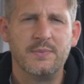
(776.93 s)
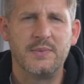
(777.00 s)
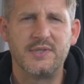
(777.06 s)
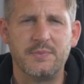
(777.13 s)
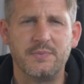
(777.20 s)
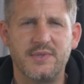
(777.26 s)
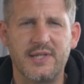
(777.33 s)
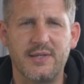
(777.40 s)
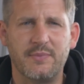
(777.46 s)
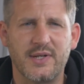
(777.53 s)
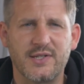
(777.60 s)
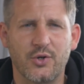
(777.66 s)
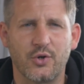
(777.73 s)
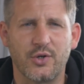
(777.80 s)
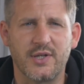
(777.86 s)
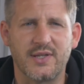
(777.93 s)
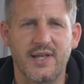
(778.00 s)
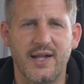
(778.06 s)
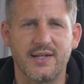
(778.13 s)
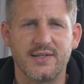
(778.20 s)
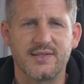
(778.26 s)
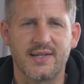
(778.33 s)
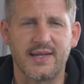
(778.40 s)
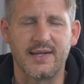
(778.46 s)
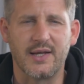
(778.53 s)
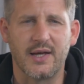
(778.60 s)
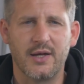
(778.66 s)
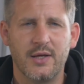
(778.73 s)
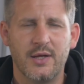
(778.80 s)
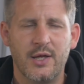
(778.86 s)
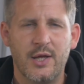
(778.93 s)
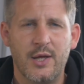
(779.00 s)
mit dem TMX Träger